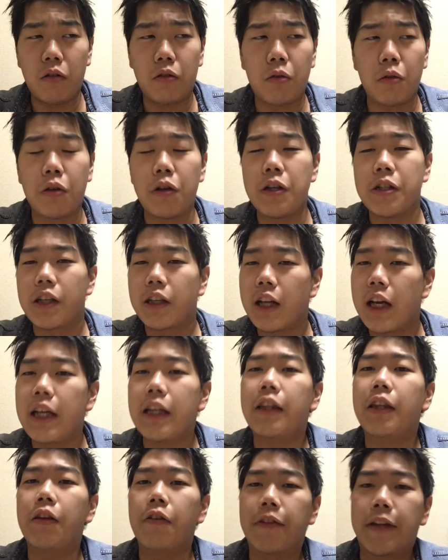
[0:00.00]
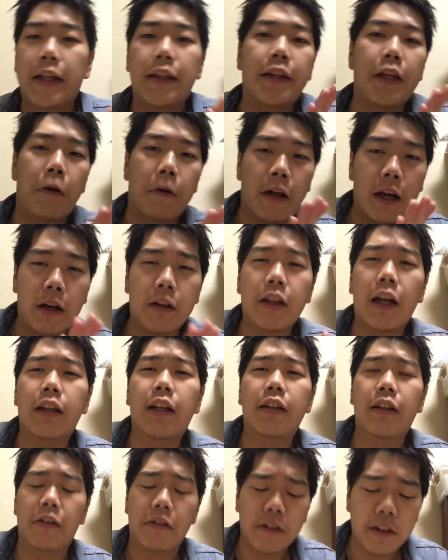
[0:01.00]
得意じゃないっていう設定のキャラクター
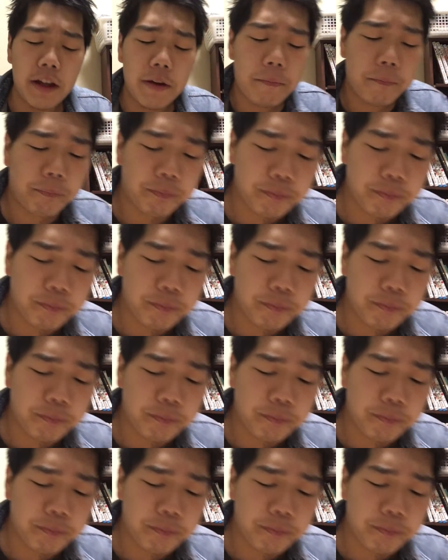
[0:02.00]
なんですね。